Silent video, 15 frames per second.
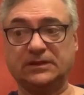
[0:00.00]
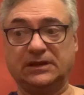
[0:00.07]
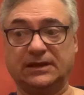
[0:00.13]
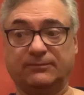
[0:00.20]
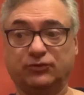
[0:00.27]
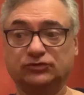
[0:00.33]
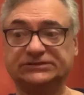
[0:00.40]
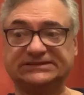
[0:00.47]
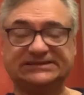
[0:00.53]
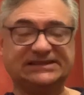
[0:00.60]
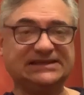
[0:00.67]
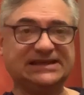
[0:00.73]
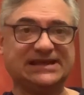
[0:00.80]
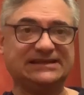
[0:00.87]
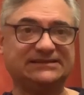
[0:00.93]
La Porta
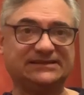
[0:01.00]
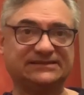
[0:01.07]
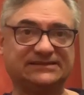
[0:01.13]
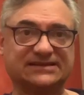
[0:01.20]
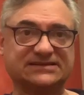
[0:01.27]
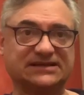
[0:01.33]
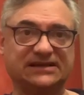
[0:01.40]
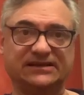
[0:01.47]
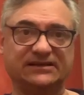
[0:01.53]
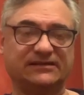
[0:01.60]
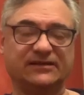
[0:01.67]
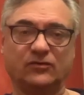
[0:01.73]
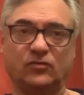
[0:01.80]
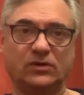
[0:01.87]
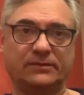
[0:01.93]
tiene que intentar salir de
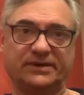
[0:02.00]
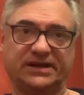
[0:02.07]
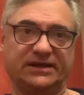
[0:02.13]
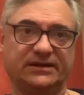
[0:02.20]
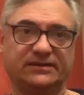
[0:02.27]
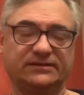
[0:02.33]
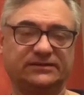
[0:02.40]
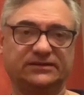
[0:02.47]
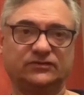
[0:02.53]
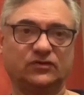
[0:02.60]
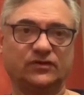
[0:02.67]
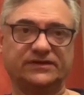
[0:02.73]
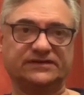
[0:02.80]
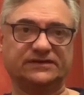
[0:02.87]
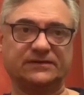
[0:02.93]
alguna manera de
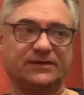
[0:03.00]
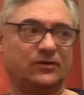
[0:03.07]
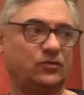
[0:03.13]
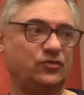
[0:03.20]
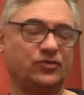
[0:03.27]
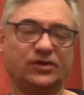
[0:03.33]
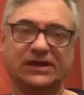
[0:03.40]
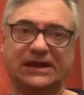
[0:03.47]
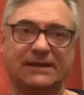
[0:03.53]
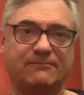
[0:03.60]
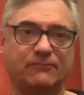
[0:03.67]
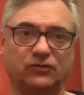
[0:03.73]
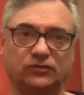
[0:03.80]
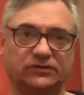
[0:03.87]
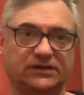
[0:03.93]
todo este barullo que le han
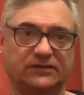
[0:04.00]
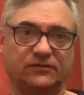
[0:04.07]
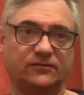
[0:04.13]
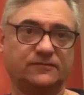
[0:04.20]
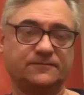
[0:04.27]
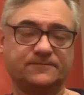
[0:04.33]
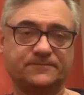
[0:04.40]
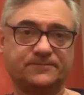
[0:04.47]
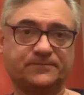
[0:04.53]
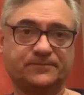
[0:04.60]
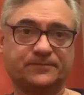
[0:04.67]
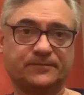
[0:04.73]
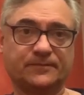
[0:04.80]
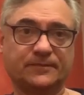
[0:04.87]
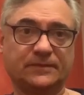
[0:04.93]
montado.
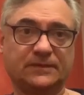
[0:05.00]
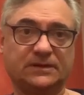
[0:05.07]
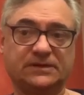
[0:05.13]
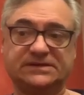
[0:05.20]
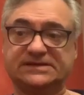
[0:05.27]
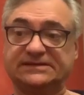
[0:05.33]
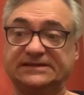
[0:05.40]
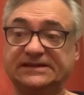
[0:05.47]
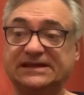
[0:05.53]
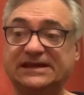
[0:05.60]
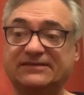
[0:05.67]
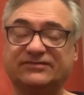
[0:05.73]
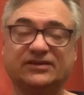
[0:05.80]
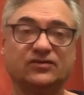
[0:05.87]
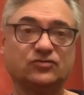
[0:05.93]
Y si tiene que
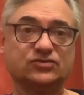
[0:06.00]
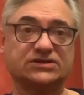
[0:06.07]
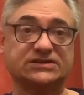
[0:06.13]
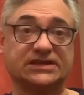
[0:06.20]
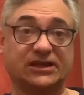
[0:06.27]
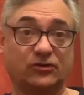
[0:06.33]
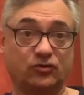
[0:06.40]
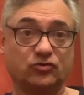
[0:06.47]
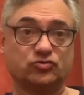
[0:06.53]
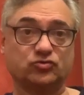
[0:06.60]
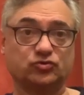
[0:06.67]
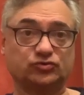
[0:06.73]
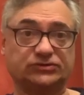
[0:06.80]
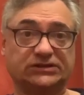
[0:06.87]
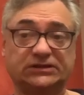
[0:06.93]
hacer cosas que no nos
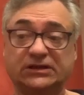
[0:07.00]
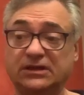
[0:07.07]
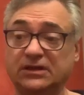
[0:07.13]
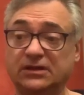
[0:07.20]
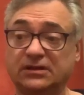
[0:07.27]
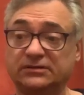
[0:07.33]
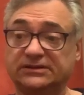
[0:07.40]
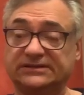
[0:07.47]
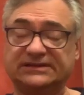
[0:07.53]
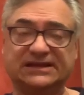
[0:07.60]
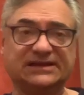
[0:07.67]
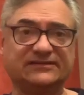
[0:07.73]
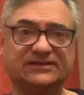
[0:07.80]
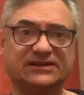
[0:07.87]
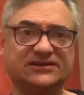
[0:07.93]
gustan, tendrá
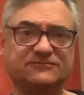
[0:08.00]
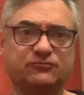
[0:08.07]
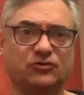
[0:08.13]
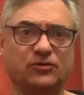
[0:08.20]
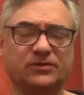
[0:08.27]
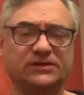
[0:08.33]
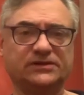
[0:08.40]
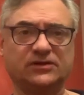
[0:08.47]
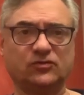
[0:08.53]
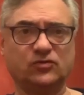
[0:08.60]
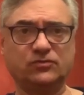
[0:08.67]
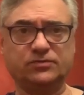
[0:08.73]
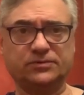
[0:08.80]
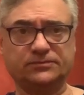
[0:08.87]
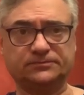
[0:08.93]
que hacerlas por el bien del
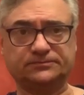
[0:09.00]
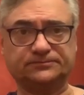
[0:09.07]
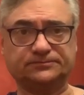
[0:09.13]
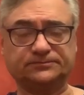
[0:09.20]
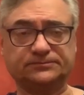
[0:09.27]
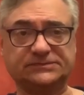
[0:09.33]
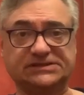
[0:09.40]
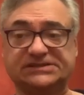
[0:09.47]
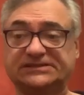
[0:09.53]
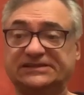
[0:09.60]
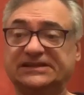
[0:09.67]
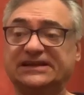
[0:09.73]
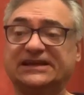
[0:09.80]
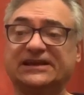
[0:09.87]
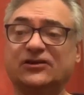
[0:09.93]
club. Y si
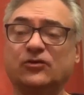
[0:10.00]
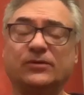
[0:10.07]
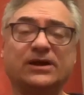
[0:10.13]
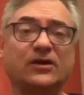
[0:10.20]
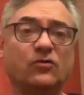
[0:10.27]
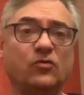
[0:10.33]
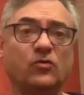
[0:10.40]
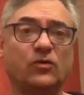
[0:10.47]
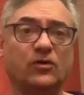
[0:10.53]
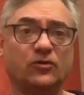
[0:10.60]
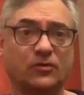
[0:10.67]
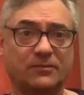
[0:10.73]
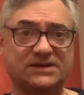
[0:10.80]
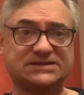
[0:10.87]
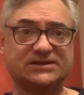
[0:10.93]
tiene que renovar a algún
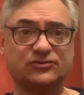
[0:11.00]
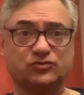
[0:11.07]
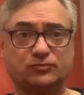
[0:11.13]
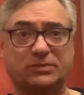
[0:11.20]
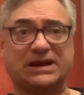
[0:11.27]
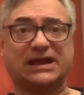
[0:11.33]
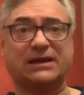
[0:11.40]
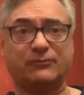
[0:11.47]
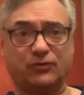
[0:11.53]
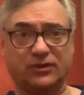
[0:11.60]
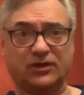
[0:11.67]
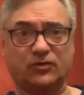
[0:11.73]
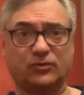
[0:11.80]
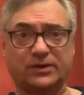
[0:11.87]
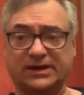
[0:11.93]
jugador más años para que
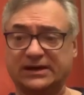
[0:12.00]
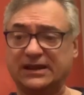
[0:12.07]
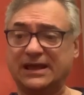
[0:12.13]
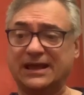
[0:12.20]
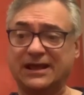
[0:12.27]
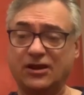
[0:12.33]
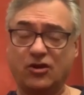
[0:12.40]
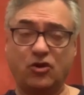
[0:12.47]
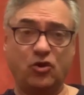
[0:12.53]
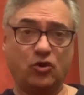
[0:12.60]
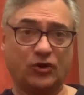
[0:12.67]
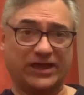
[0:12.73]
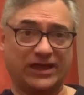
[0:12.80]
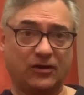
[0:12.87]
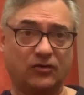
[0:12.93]
pueda cobrar
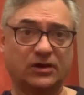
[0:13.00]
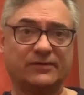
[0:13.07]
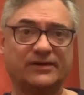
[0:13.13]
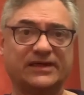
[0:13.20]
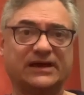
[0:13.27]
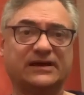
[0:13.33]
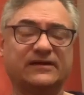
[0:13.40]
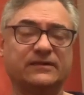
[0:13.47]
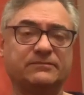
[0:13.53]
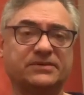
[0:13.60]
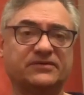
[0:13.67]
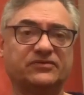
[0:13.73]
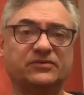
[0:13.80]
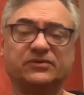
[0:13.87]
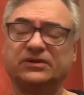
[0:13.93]
lo que ahora va a dejar de
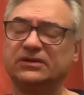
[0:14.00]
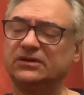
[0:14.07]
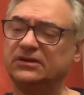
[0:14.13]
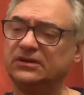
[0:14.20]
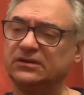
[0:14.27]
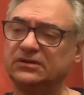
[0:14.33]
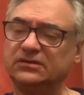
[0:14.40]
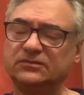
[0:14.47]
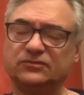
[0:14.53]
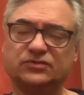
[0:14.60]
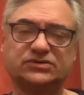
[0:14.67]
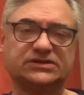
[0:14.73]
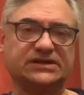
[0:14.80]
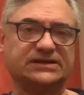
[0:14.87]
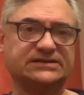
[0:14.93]
percibir,
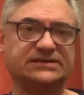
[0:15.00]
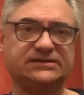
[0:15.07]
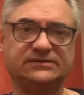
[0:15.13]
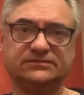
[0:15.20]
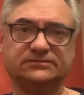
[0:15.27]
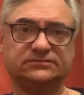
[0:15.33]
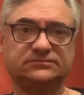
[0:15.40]
pues será así.